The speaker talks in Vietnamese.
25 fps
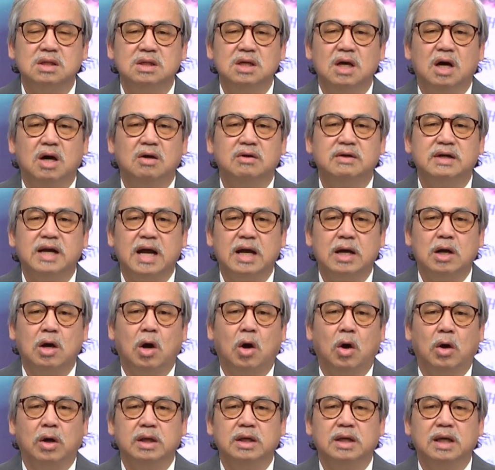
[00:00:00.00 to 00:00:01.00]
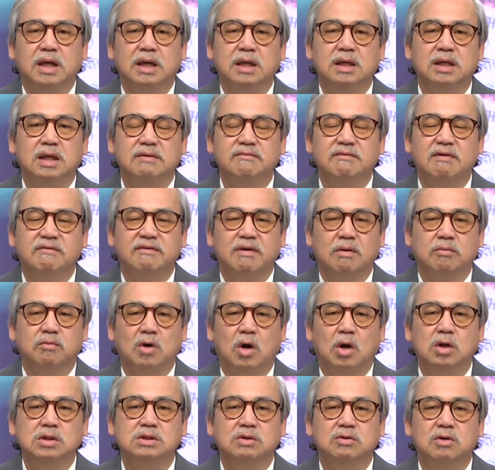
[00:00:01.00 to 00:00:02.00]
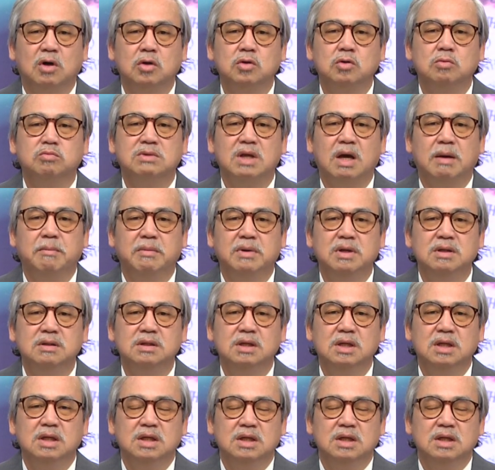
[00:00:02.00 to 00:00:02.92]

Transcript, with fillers: dơ ra khỏi cái cái văn phòng đó sau đó chúng ta mới